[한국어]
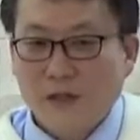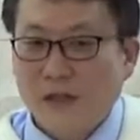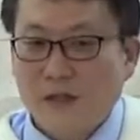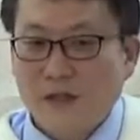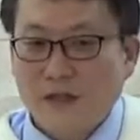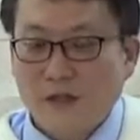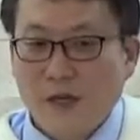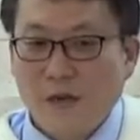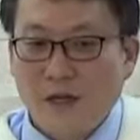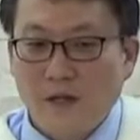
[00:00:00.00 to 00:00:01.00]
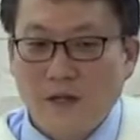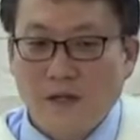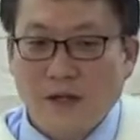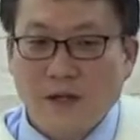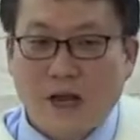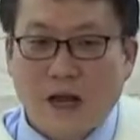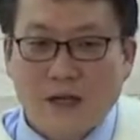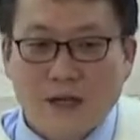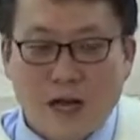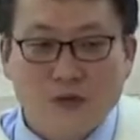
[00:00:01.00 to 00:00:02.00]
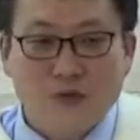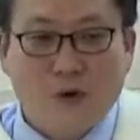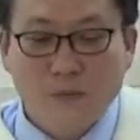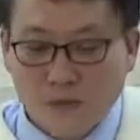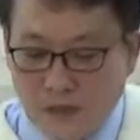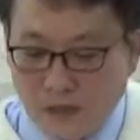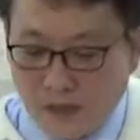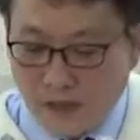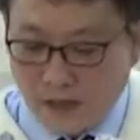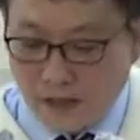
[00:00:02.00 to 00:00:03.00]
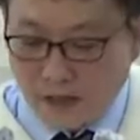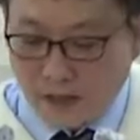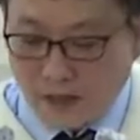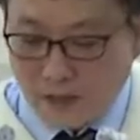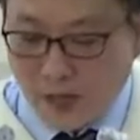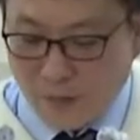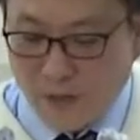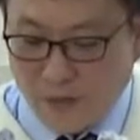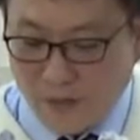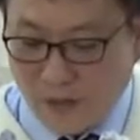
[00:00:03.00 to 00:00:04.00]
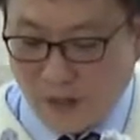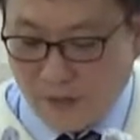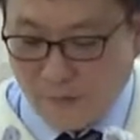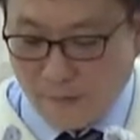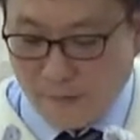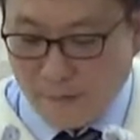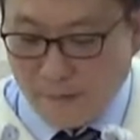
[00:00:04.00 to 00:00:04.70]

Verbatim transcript: 이게 일반인들에게 가까이 갈 수 없는 게 아, 나병입니다.